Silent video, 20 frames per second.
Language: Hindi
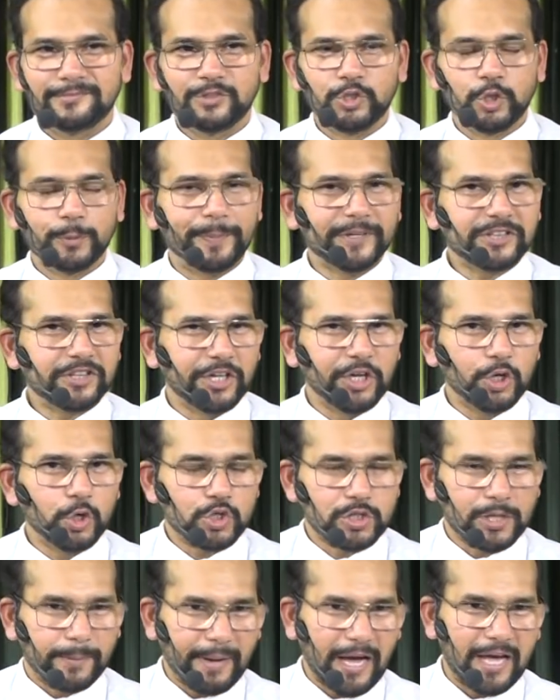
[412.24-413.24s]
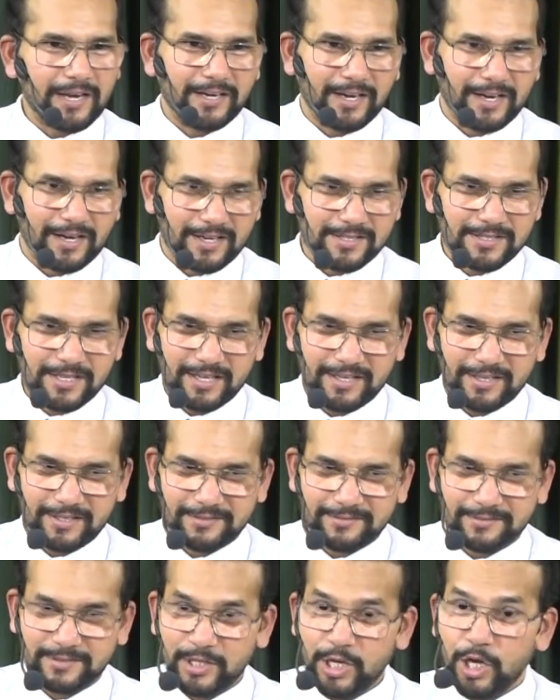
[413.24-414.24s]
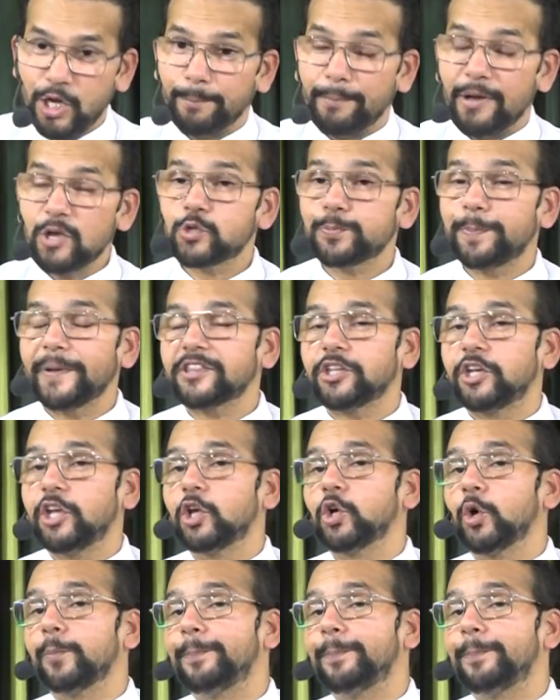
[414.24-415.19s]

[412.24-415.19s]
जो पत्नी को संभालना ना जाने मैं उस पत्नी को